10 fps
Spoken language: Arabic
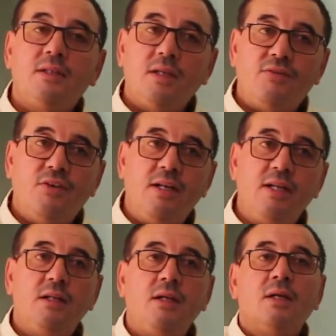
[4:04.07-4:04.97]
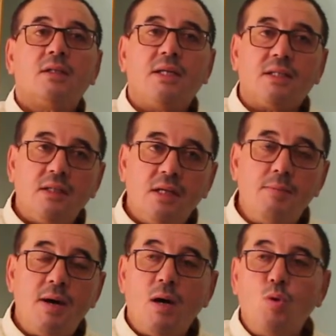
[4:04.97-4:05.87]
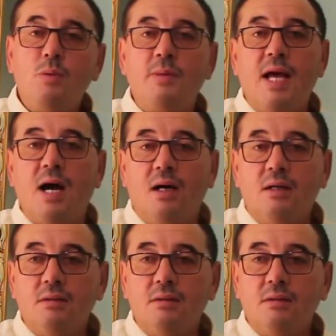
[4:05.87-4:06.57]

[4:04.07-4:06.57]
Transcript: في الليل تيعطيه الماء والملحه